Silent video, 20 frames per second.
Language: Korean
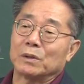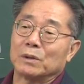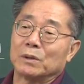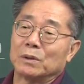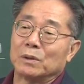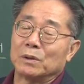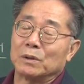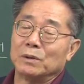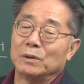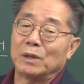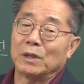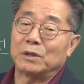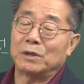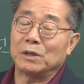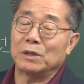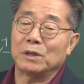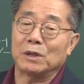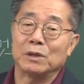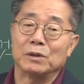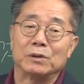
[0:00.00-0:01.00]
그 이제
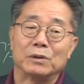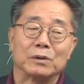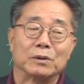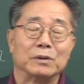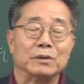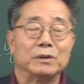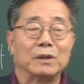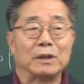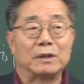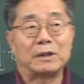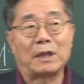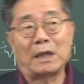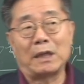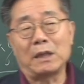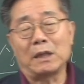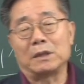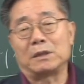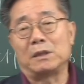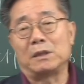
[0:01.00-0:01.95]
지식인들은 이제 자기가